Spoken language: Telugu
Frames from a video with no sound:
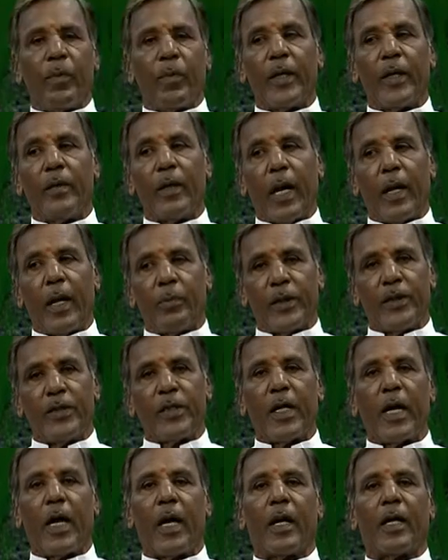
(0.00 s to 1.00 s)
మరియు
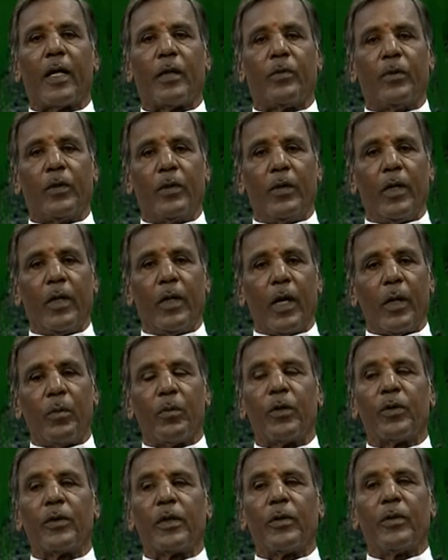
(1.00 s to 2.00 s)
మంచి ఆహారము
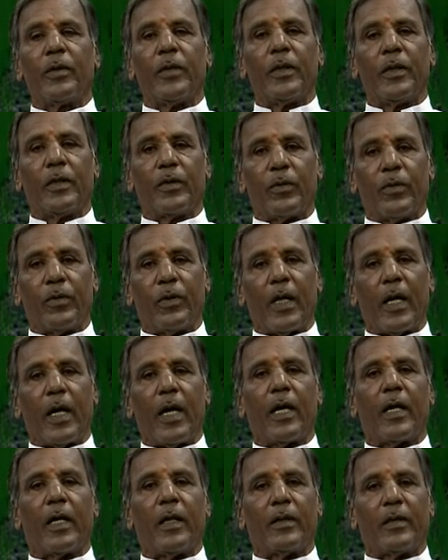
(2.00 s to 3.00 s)
అమృతమైనటువంటి
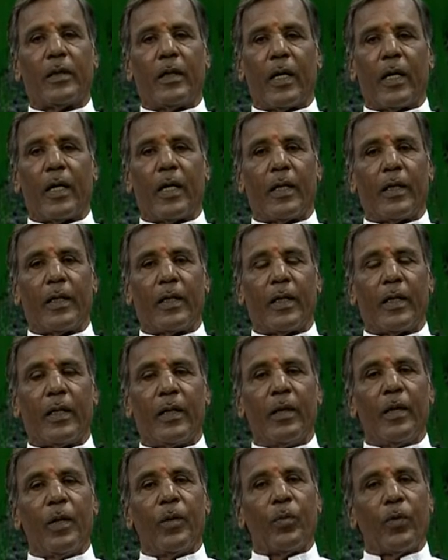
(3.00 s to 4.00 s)
ఆహారాలు తినాలంటే
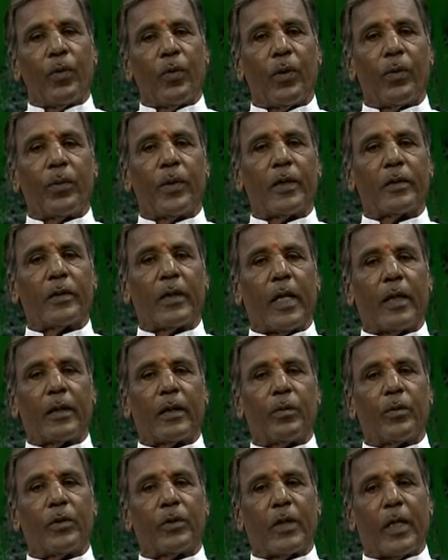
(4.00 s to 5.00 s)
పూర్వం మన తాత
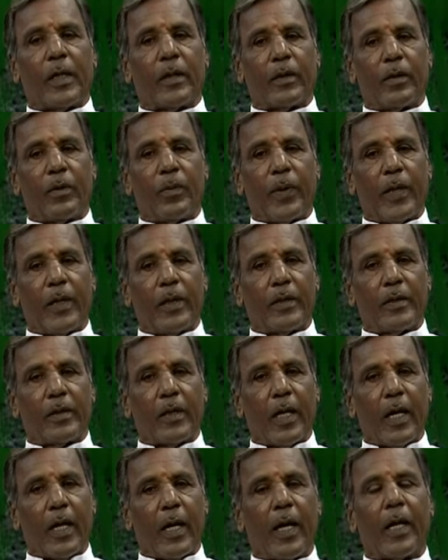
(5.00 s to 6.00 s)
ముత్తాతలు
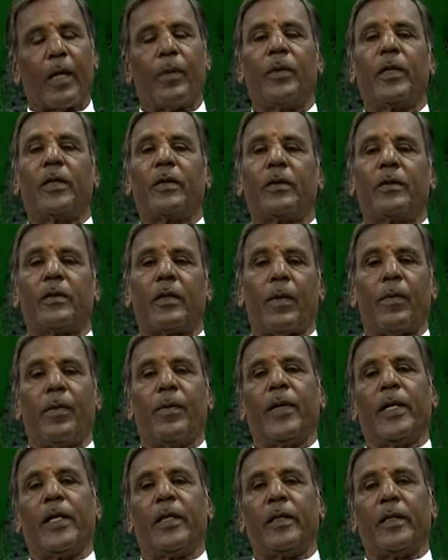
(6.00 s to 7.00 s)
పండించిన ఆహారమే
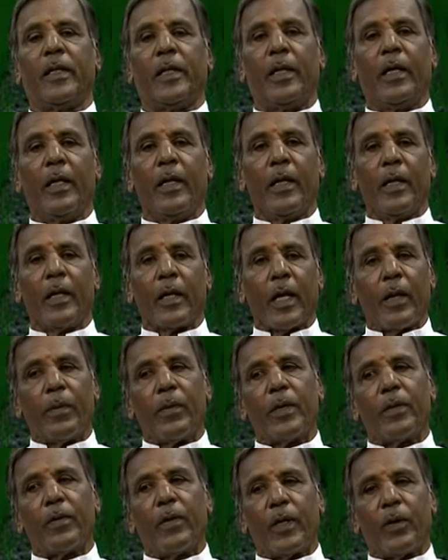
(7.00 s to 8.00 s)
సమమైంది
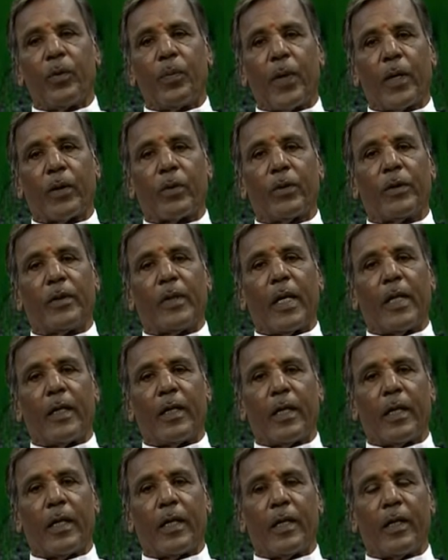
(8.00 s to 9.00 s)
కాబట్టి వాళ్ళు ప్రకృతి
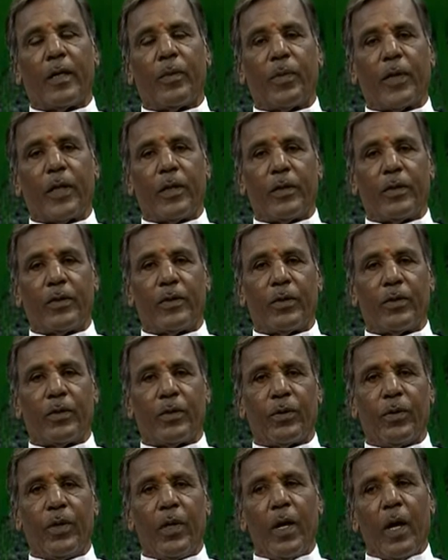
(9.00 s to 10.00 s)
ఆధారంగానే
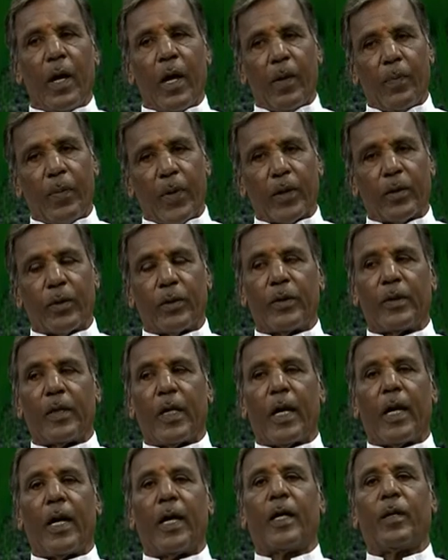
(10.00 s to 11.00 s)
పండించారు ఆ ప్రకృతి
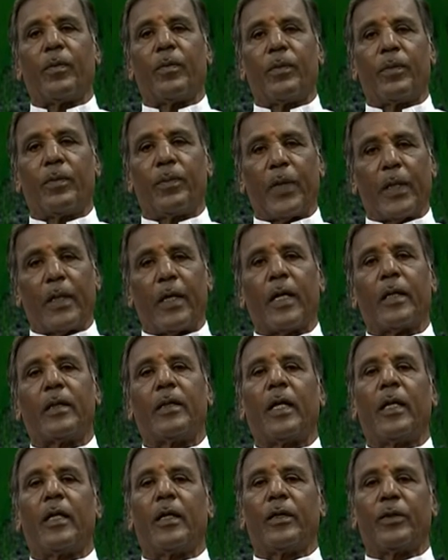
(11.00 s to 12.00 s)
ఆహార
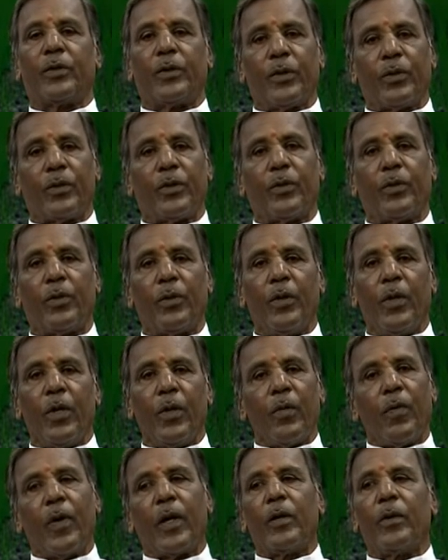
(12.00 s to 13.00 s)
పదార్థాలను తింటూ
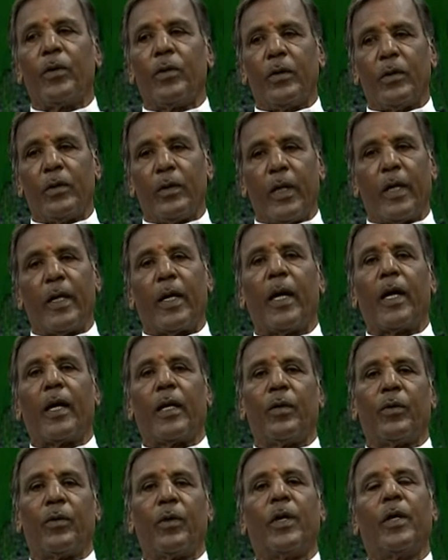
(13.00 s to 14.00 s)
వాళ్ళు నిండా
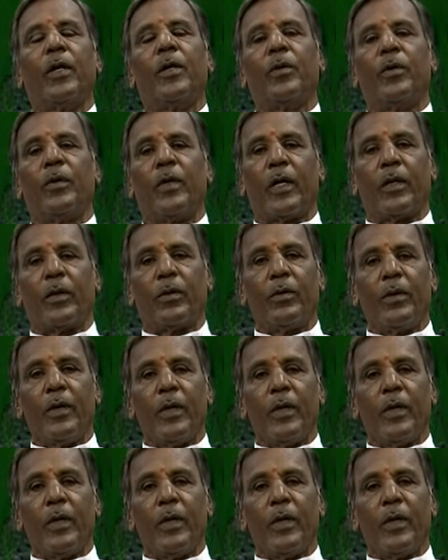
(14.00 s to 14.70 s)
నూరేళ్ళు ఉన్నారు